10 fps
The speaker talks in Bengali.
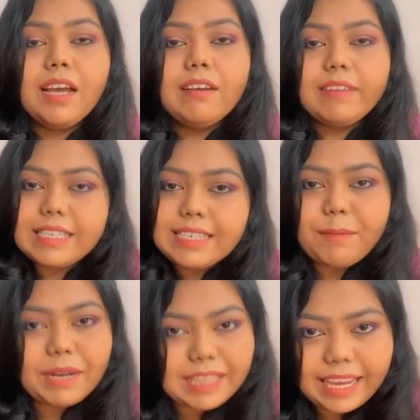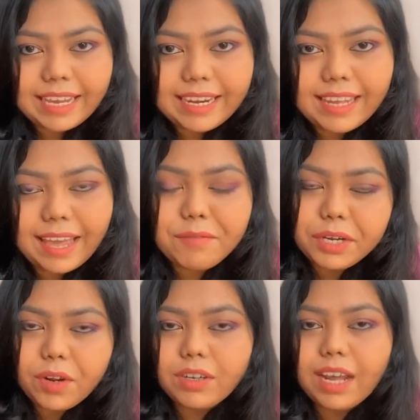ফার্স্টে আমরা দেখে নিই এই
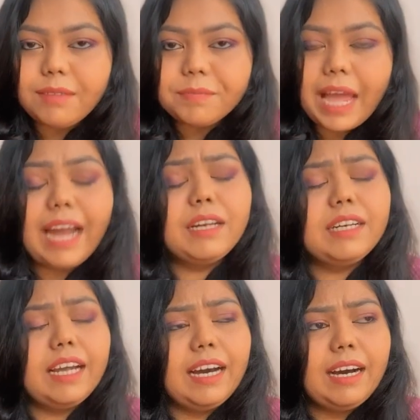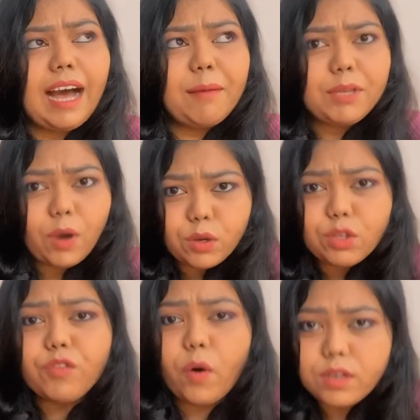ভিডিওটা অ্যান্ড uh, আমি
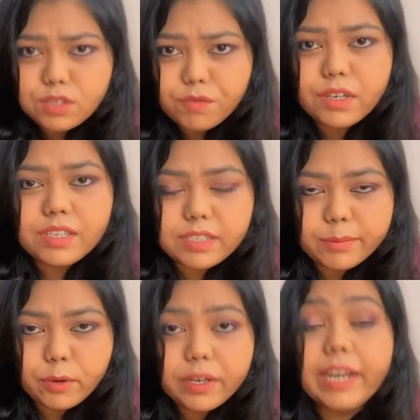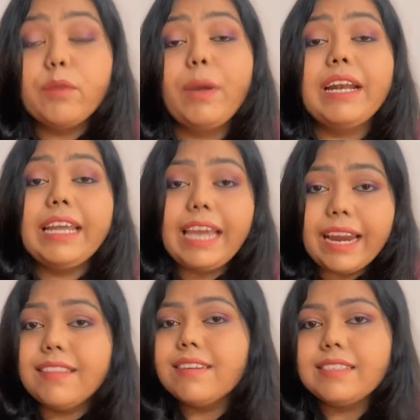হয়তো ভয়েস ওভার্স দেবো এটা টোয়েন্টি
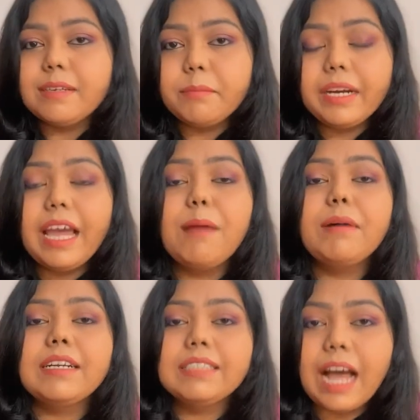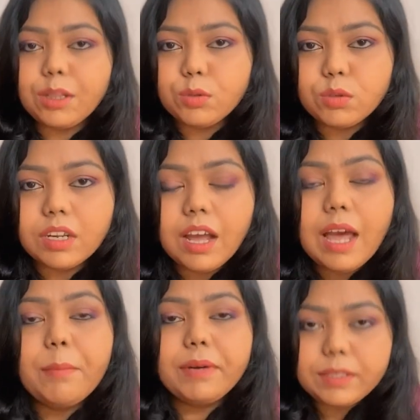এইট ডিসেম্বরে আমার দাদুর
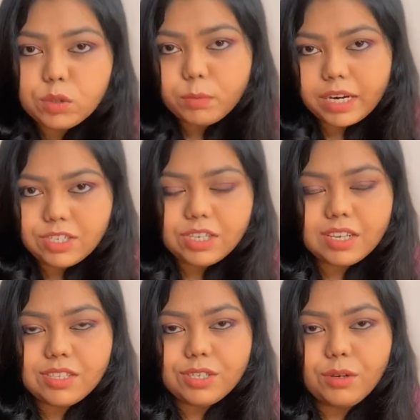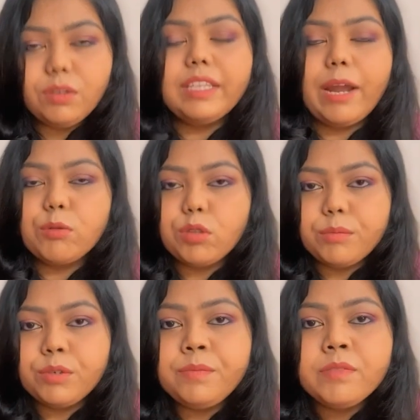মৃত্যুবার্ষিকী ছিল
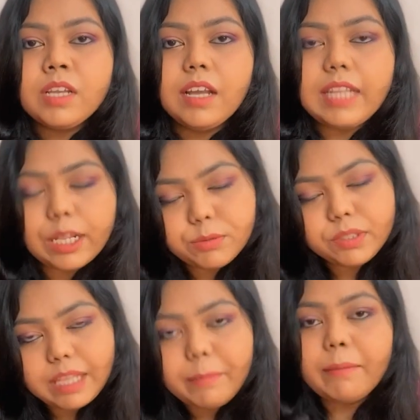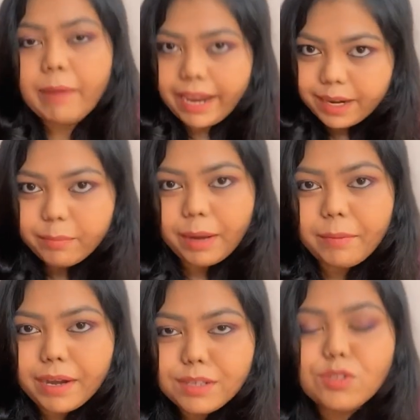তেরোতম দাদু বলতে আমার মায়ের
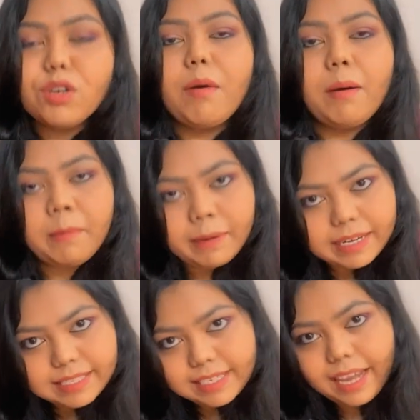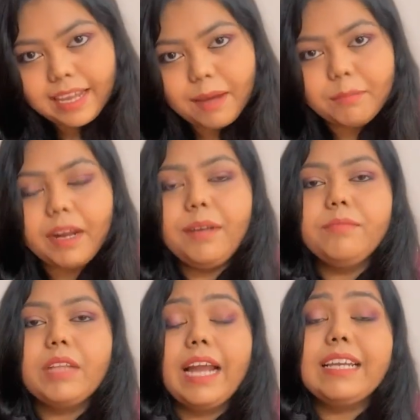বাবা সো মামা বাড়ি যাই আমরা
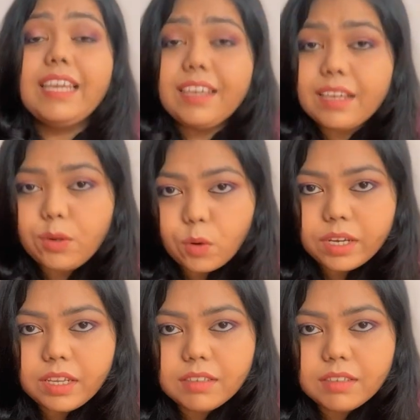অ্যান্ড কি কি করি